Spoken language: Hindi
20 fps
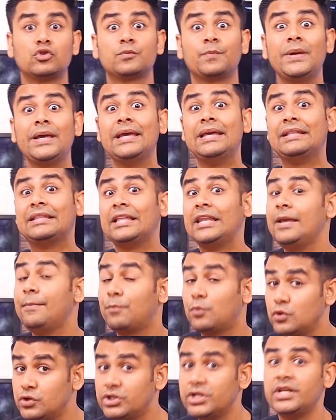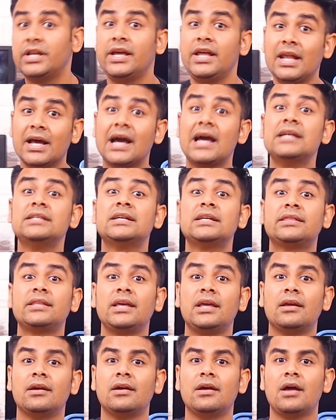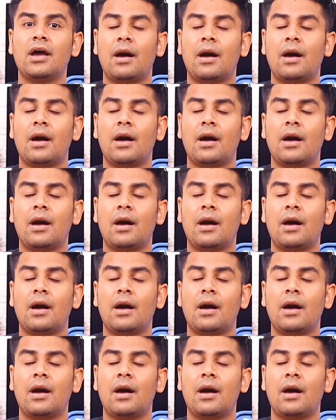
उस पर इतनी पूंजी नहीं लगाई जाती